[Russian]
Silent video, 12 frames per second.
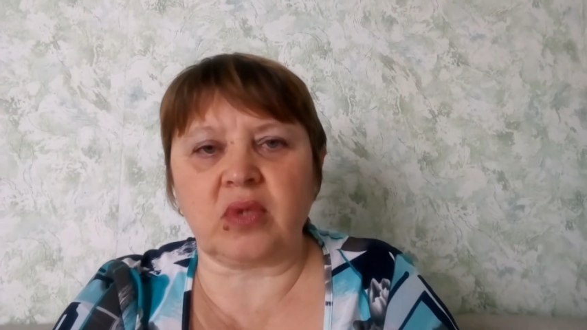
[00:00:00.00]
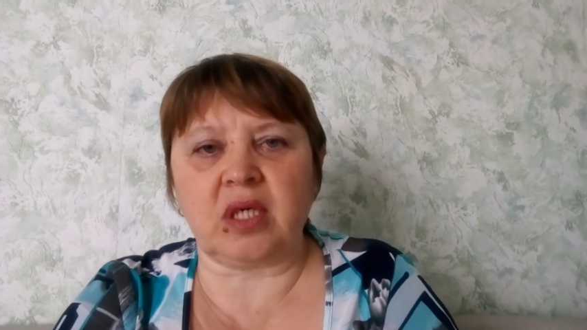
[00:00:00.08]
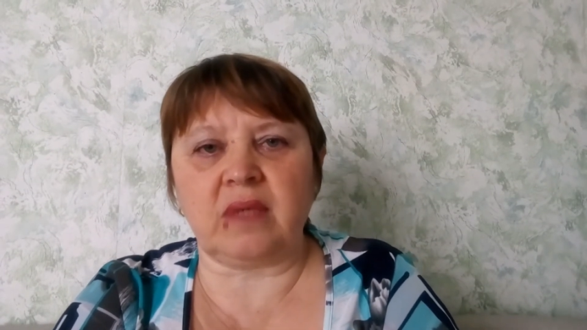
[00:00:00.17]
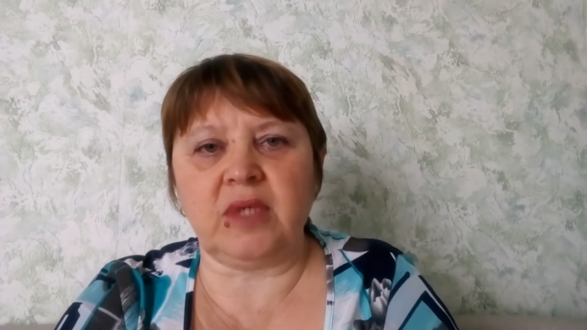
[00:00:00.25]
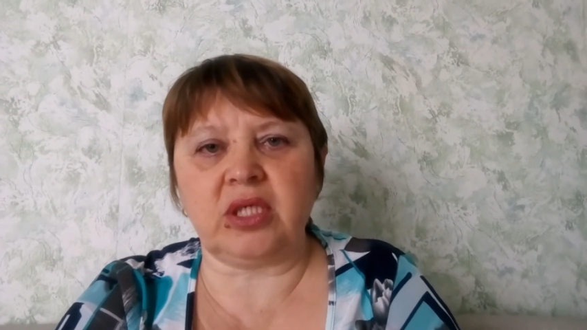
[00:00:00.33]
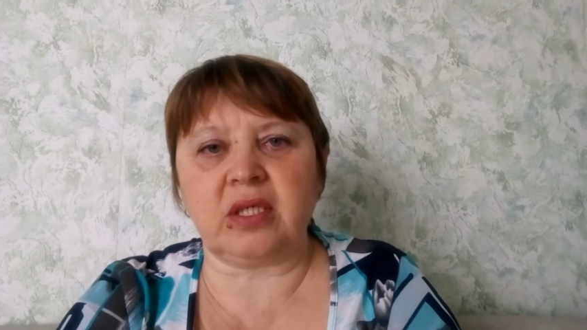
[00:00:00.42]

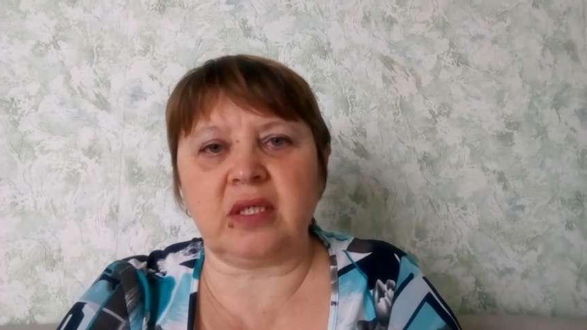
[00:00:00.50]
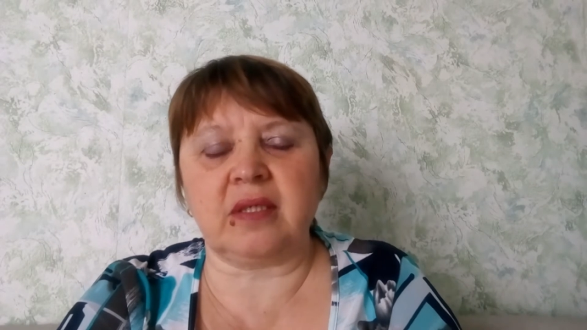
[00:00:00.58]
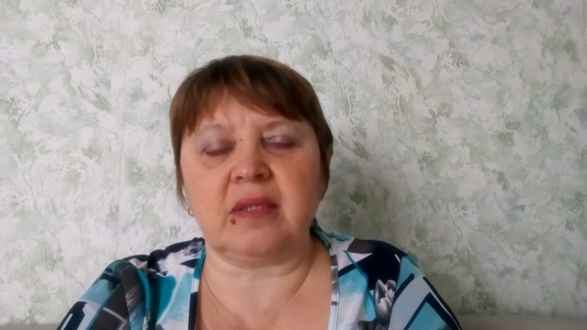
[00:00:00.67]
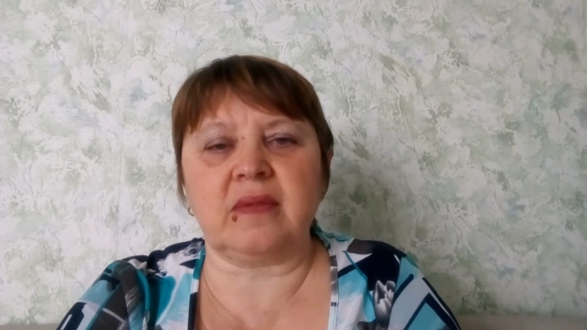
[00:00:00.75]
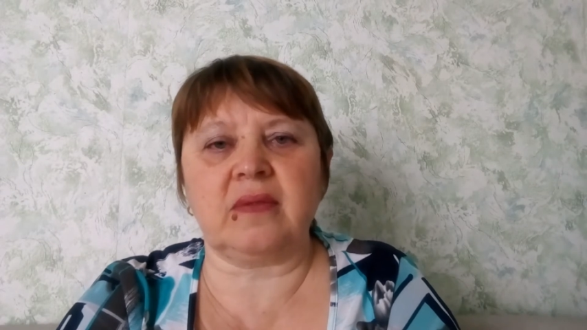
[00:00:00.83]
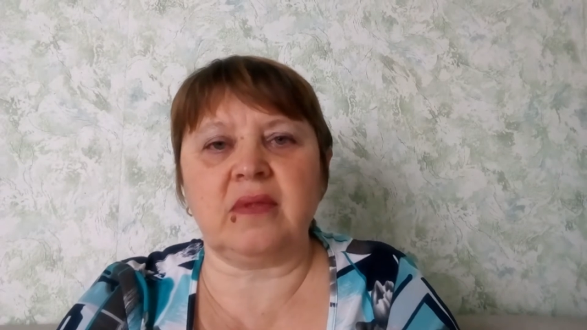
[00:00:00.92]

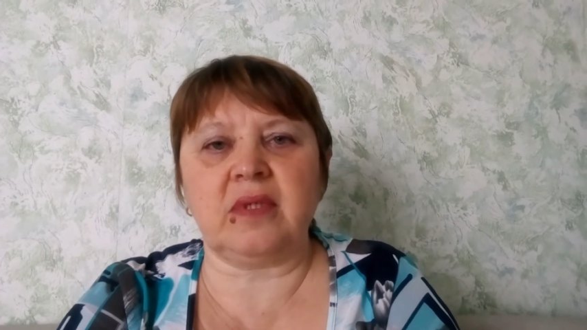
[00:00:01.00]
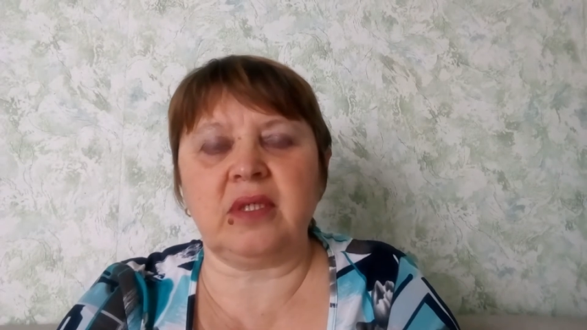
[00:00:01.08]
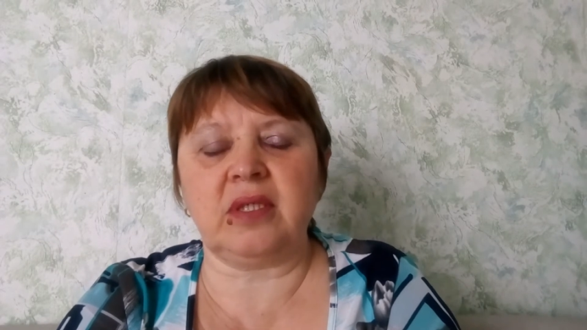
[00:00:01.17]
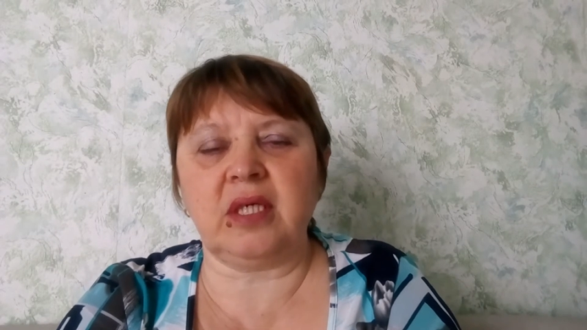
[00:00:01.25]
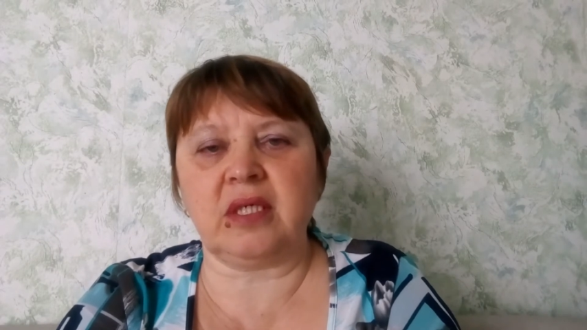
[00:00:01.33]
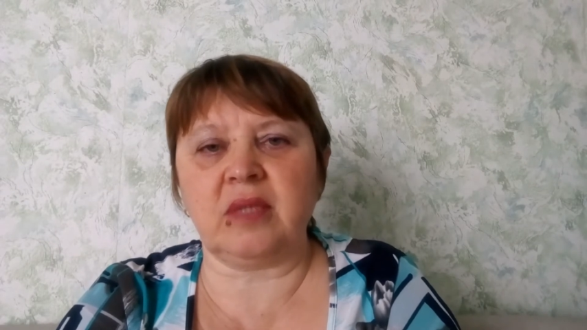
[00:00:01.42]
рукавички,
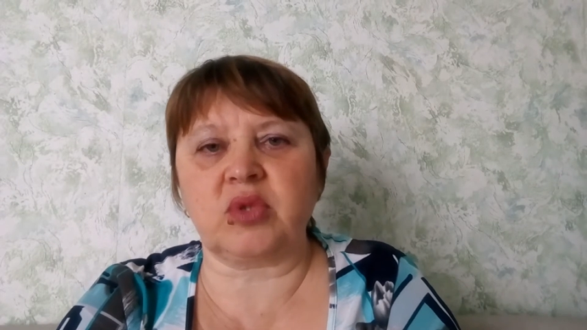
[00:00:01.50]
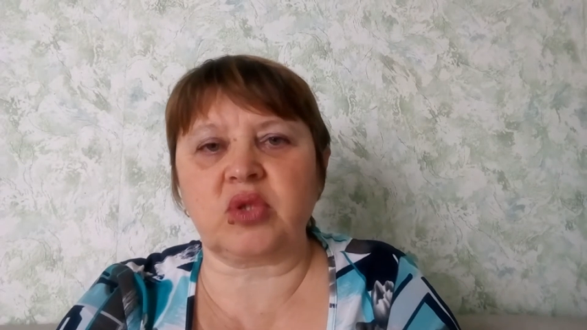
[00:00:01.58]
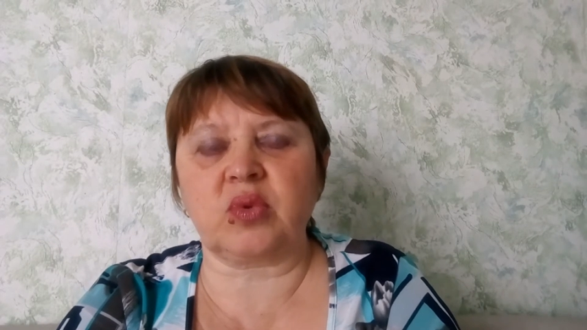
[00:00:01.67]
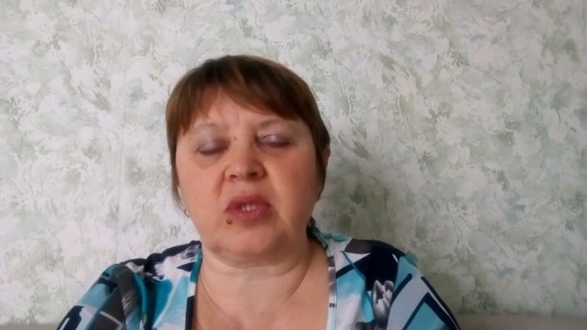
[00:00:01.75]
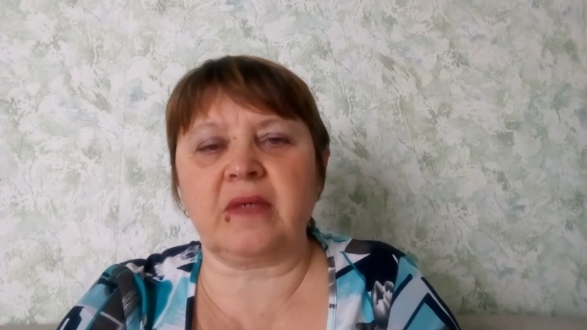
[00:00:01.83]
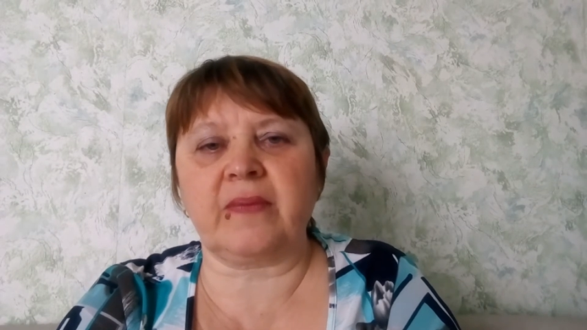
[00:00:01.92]
детям
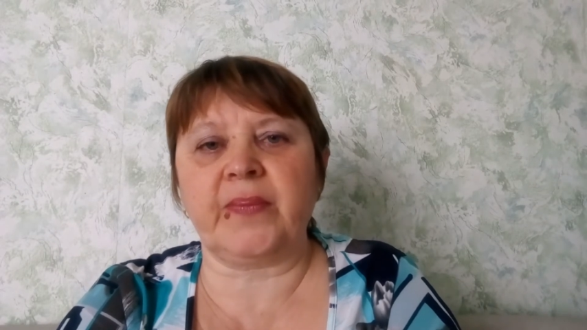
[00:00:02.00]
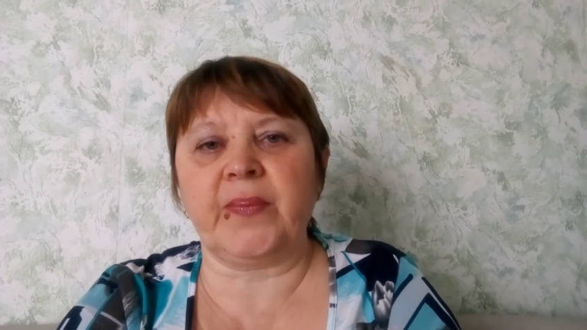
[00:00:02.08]
что-то.